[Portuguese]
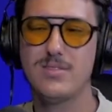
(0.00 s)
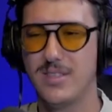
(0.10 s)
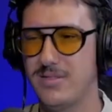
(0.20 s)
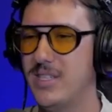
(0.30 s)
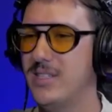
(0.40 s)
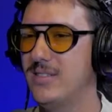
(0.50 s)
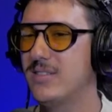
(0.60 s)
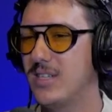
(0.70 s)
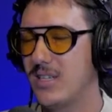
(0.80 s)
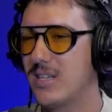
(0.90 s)
tá vendo,
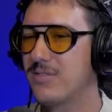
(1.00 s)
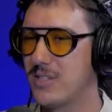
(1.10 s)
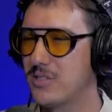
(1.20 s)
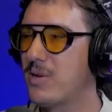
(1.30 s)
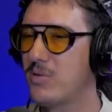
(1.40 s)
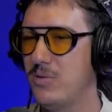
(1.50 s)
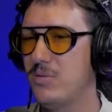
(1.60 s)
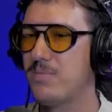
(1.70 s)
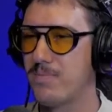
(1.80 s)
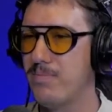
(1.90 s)
tá ligado? Faz o bagulho
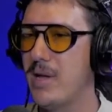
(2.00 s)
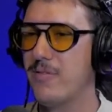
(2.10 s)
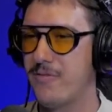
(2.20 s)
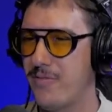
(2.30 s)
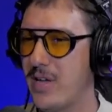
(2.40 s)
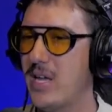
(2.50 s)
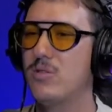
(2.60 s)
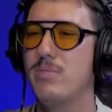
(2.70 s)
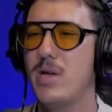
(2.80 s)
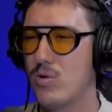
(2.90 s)
bem
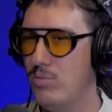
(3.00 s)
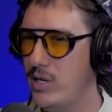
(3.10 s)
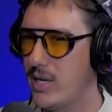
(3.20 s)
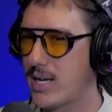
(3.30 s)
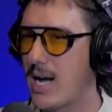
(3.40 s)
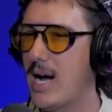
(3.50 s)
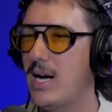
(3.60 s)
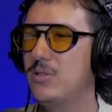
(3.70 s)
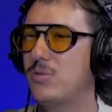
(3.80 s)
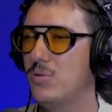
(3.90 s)
feito, bem
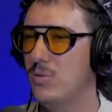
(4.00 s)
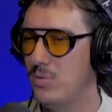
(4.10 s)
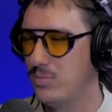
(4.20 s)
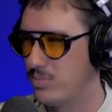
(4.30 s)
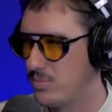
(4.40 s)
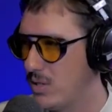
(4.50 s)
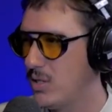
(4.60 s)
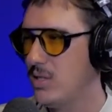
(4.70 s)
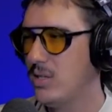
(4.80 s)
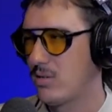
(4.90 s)
comunicado, coração, com, é.
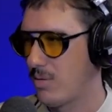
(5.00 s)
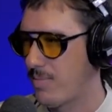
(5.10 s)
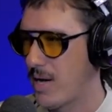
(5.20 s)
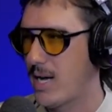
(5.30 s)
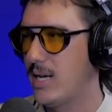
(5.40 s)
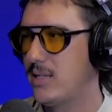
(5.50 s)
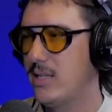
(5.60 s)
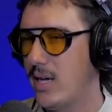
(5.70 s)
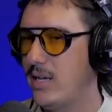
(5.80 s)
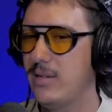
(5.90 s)
com a parada,
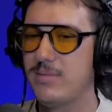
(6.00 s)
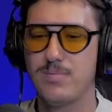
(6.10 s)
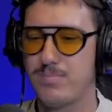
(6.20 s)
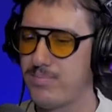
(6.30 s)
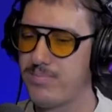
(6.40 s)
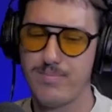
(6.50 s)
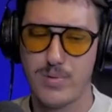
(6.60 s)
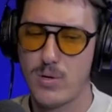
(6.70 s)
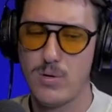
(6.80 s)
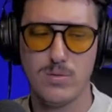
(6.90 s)
e aí
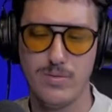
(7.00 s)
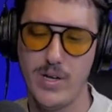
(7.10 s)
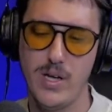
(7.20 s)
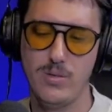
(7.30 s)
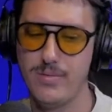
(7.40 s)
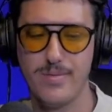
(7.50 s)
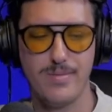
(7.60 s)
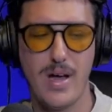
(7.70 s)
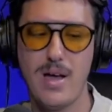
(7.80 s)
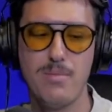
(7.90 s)
pronto, velho.
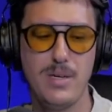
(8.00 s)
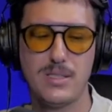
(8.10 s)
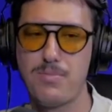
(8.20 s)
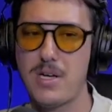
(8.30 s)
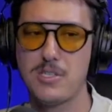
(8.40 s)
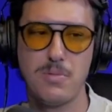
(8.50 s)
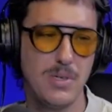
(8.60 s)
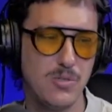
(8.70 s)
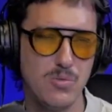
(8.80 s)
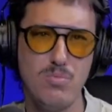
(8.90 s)
Vai abrir espaço para
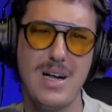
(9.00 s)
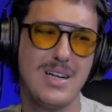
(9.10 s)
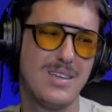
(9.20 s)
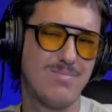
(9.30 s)
mais uma